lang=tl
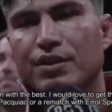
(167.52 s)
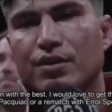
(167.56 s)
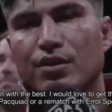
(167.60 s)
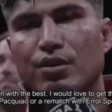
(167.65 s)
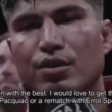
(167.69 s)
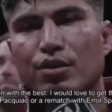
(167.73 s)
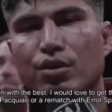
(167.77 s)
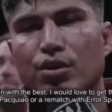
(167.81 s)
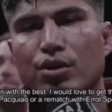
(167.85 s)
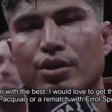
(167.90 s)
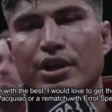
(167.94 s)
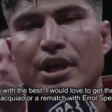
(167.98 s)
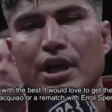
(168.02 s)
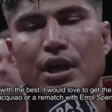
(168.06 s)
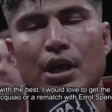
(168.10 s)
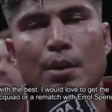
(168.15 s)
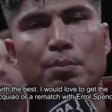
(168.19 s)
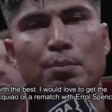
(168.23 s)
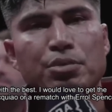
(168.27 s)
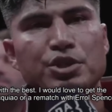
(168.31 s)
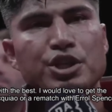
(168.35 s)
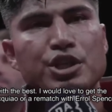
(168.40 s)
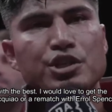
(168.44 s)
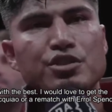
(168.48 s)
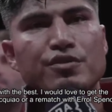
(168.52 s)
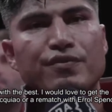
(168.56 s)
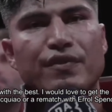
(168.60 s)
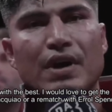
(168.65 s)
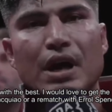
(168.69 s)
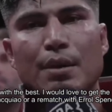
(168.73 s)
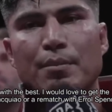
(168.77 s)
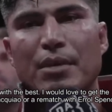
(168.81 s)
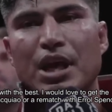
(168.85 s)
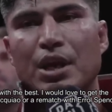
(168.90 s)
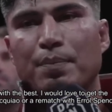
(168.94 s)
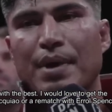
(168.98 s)
love to get on the
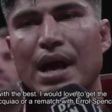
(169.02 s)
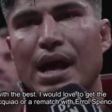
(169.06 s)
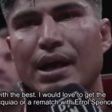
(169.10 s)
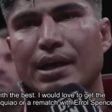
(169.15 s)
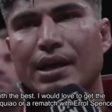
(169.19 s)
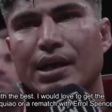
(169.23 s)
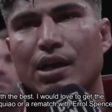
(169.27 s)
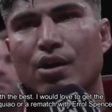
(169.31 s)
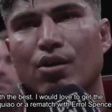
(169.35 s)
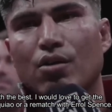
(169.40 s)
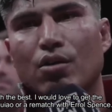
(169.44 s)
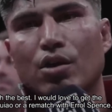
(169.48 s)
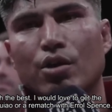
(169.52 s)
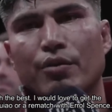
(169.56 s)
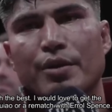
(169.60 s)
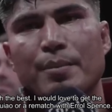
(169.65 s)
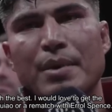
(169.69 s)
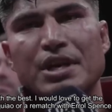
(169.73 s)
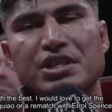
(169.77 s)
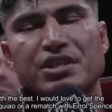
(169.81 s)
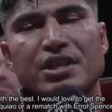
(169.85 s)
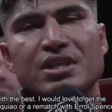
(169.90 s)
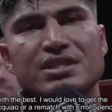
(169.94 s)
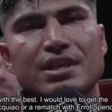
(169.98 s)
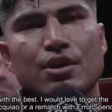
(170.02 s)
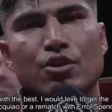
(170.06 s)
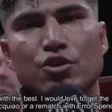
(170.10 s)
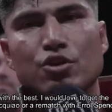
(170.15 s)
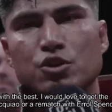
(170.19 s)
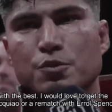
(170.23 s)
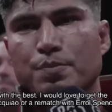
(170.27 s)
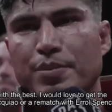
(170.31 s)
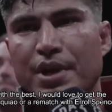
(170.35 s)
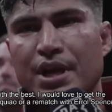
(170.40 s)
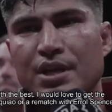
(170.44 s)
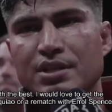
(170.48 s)
five man tag out against
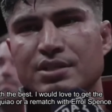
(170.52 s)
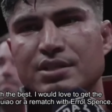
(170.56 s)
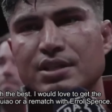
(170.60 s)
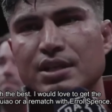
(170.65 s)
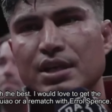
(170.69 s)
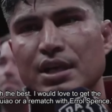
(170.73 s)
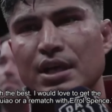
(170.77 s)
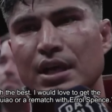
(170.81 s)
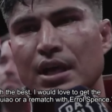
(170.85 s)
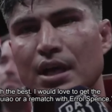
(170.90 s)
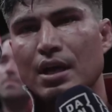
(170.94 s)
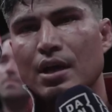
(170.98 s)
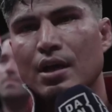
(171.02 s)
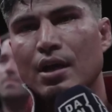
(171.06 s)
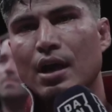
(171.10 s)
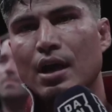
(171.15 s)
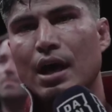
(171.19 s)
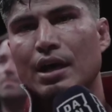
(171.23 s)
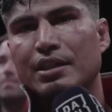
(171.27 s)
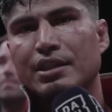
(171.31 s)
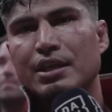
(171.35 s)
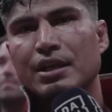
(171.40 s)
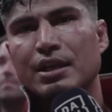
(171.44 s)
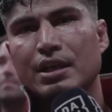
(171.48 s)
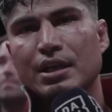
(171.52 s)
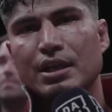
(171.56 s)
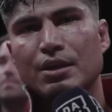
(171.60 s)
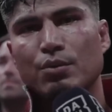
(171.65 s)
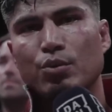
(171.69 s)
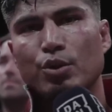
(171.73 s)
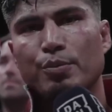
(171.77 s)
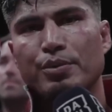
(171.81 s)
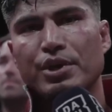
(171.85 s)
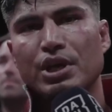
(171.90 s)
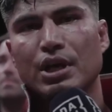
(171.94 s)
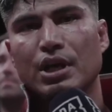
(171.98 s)
several fans. I think
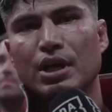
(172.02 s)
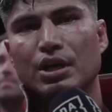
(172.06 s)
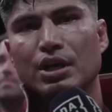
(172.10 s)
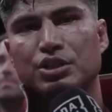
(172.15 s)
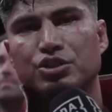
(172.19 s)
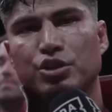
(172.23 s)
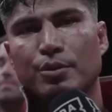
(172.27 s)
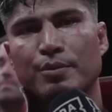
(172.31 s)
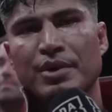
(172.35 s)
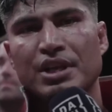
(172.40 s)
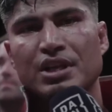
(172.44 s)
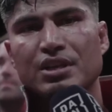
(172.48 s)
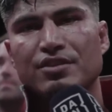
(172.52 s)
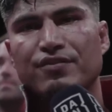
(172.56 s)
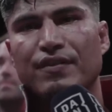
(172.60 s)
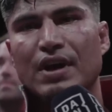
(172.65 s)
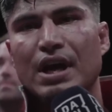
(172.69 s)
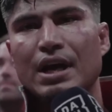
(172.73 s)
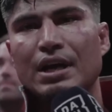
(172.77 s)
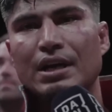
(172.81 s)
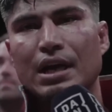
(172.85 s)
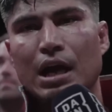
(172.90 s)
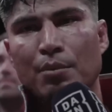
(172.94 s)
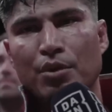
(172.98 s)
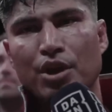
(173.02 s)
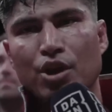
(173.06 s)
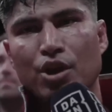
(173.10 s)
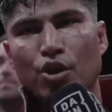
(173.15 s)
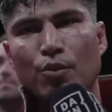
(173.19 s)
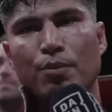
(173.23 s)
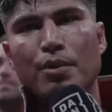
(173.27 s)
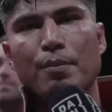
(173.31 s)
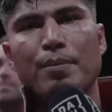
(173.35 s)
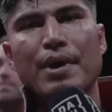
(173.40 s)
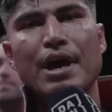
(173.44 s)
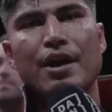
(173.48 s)
it would be a tremendous fight. I'm a
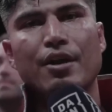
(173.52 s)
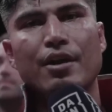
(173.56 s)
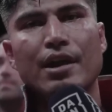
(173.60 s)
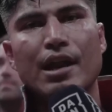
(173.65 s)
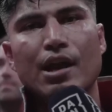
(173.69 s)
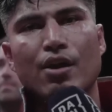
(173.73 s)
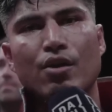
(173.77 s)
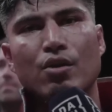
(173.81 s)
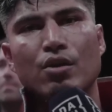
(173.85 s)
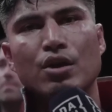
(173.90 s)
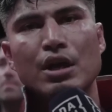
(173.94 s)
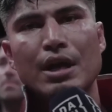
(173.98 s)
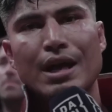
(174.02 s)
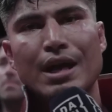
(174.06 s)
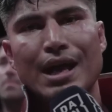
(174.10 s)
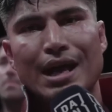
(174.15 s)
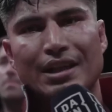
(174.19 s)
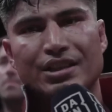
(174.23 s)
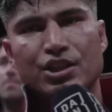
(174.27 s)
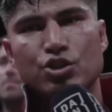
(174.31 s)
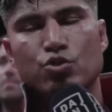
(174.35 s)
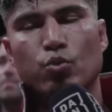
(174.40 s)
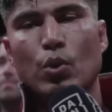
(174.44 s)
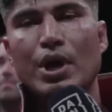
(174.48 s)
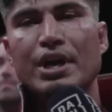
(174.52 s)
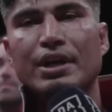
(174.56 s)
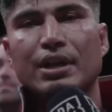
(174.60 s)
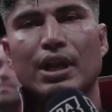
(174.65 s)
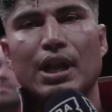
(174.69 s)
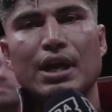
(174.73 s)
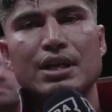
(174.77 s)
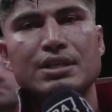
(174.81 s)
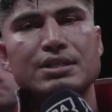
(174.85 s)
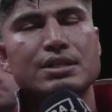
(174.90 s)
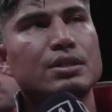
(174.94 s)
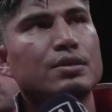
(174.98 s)
little bit better now. It's
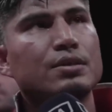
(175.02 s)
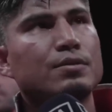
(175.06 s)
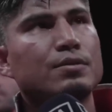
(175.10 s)
waking.